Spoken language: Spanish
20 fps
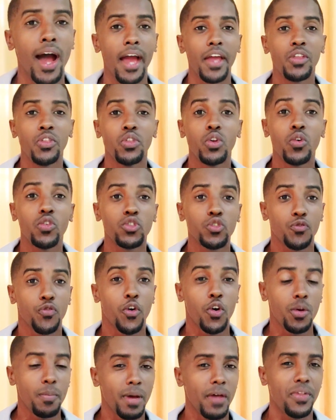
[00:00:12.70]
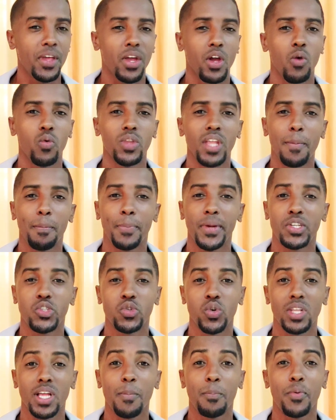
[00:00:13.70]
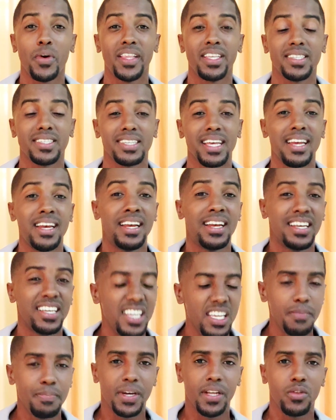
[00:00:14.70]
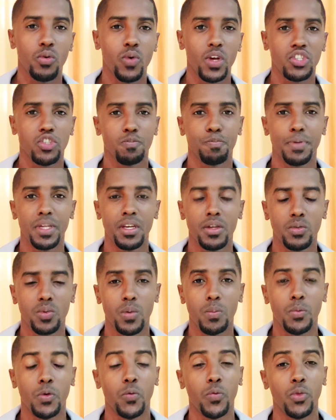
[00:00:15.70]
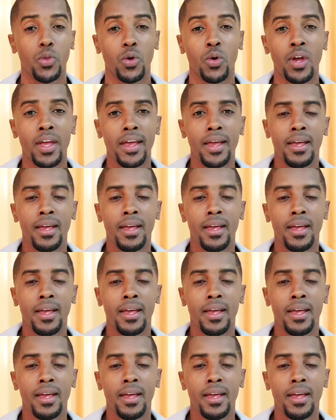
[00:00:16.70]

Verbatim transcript: Hay dos formas de que una persona puede ser libre de un espíritu inmundo.